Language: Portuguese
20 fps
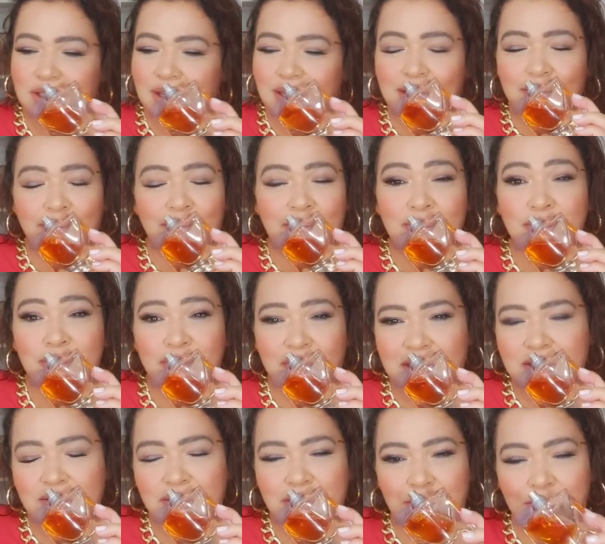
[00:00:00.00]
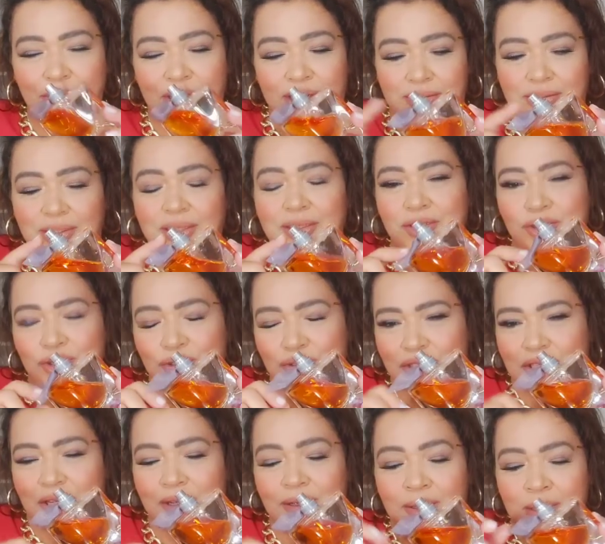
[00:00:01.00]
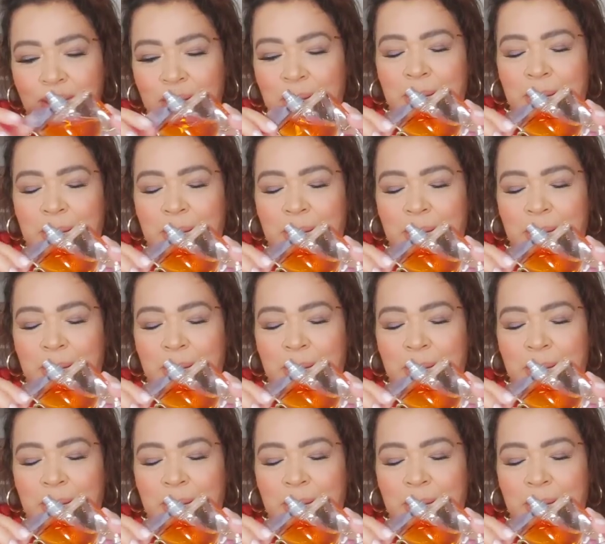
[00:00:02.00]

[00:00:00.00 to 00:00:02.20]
Cada, os frascos são característicos, né?